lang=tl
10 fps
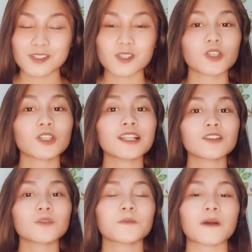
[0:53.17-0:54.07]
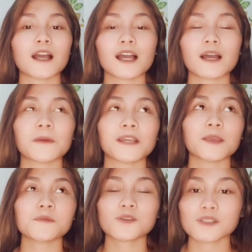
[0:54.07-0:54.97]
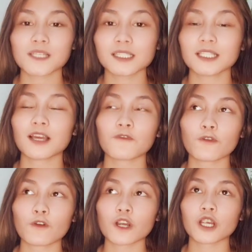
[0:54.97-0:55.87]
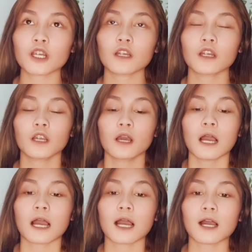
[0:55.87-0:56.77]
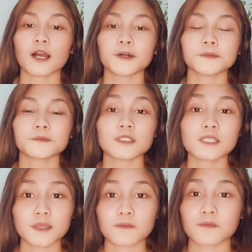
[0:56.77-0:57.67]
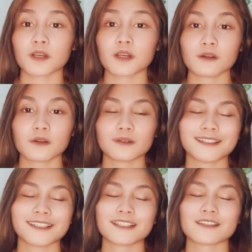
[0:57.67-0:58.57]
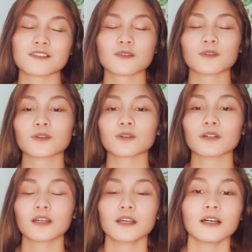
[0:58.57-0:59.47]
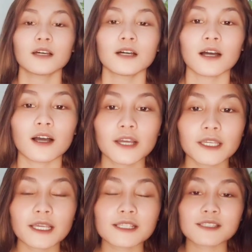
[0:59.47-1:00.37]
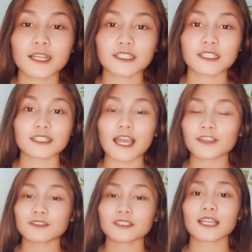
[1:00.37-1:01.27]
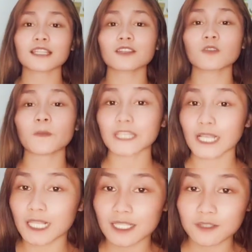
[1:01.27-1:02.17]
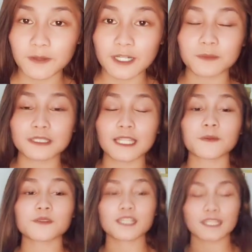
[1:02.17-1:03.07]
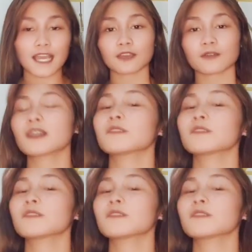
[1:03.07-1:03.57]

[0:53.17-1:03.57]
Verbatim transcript: So, yun lang yung pa, pag-games ko sa kanila for um, December. Ayan. So, okay guys, start na tayo. Hindi natin ito patagalin para matapos na tayo.